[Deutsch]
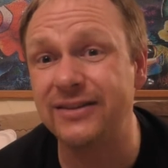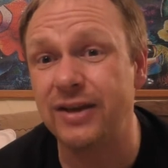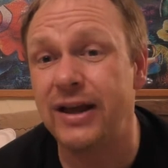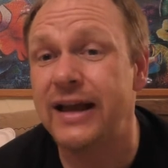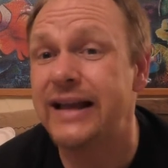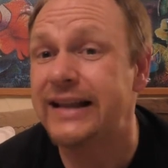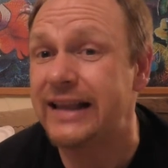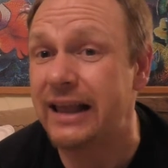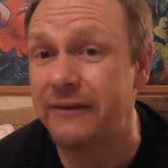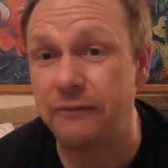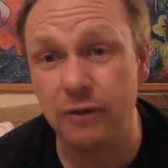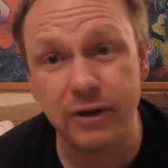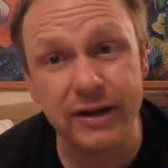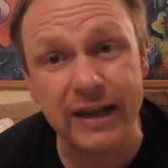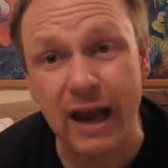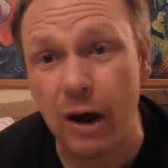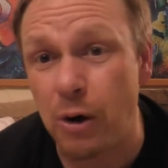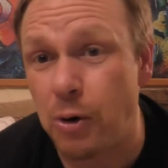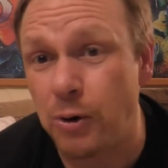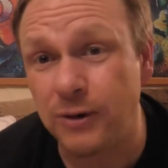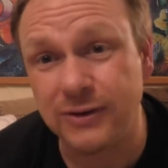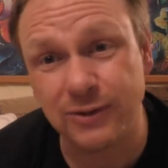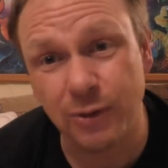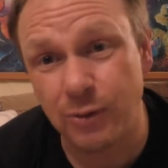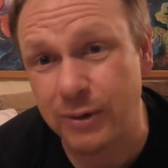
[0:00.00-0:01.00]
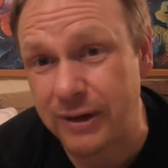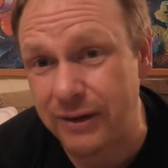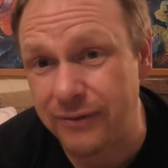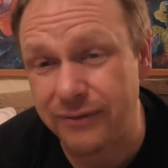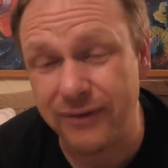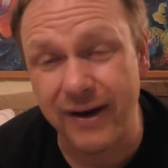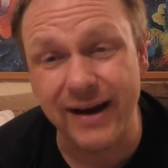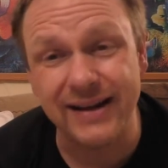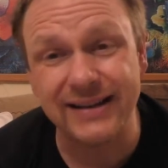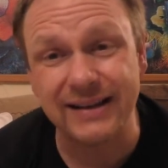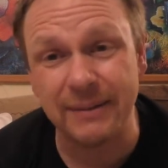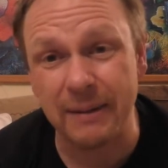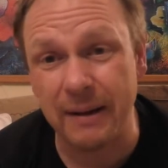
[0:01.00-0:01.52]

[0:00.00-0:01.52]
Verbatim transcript: ist, der wird dir auch so gefallen.